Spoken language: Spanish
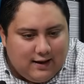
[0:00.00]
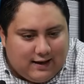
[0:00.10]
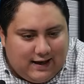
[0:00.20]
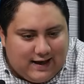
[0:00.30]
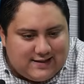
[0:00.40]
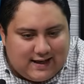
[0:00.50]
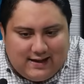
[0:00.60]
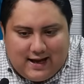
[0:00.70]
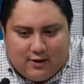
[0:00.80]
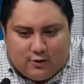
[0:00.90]
Que les han
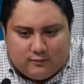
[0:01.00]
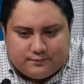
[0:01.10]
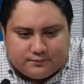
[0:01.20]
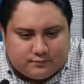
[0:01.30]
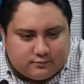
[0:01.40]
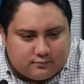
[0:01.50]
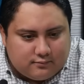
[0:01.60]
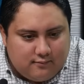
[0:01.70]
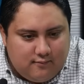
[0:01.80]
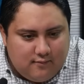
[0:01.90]
dado
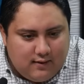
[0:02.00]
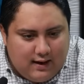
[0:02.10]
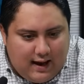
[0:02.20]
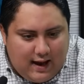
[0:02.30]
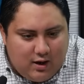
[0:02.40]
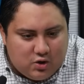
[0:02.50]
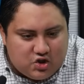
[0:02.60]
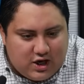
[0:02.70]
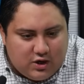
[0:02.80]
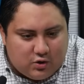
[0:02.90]
a
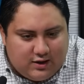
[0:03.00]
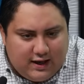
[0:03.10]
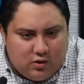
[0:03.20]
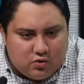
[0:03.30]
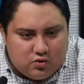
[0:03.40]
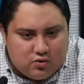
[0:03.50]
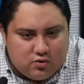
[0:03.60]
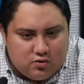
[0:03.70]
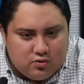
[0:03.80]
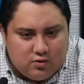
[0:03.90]
los
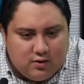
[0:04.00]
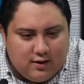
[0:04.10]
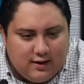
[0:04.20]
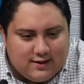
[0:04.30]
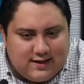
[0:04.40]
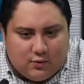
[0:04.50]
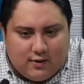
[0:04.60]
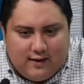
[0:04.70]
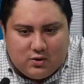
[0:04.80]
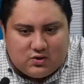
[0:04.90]
chayoteros. ¿Se
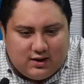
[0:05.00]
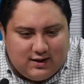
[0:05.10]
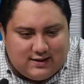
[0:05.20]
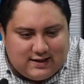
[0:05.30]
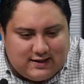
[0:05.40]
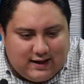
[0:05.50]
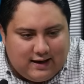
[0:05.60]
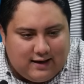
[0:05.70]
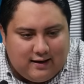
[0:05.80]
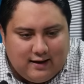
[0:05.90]
acuerdan ustedes de
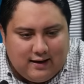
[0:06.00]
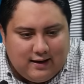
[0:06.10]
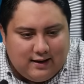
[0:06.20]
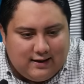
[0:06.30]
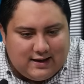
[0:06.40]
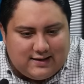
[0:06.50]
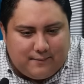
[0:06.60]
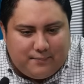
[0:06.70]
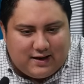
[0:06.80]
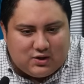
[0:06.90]
este, de
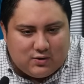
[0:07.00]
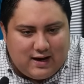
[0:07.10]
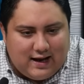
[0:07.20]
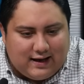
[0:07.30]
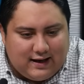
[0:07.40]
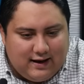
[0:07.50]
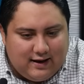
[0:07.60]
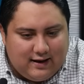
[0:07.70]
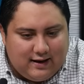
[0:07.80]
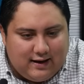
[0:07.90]
este personaje?
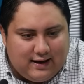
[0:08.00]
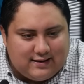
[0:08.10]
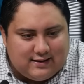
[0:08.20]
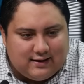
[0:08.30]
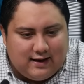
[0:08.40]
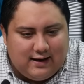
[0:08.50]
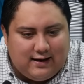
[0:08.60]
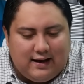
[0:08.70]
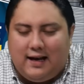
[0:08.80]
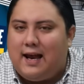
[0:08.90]
Este,
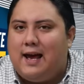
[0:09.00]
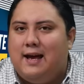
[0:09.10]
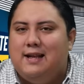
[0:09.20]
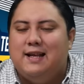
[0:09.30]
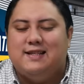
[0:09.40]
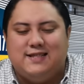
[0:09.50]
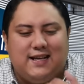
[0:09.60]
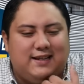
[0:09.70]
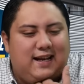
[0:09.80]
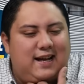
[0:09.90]
el de la, el de
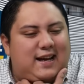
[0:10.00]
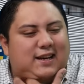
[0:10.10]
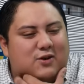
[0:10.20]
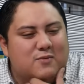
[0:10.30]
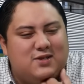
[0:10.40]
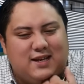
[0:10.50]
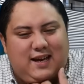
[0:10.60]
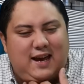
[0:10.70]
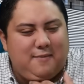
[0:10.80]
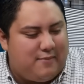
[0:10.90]
etcétera. Ay, ¿cómo se
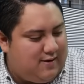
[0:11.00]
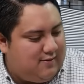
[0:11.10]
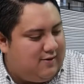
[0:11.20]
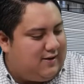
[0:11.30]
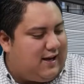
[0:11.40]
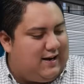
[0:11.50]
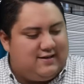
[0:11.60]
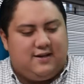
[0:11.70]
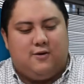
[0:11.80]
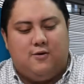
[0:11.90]
llama? Ahorita les
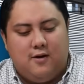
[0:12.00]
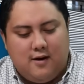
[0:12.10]
digo.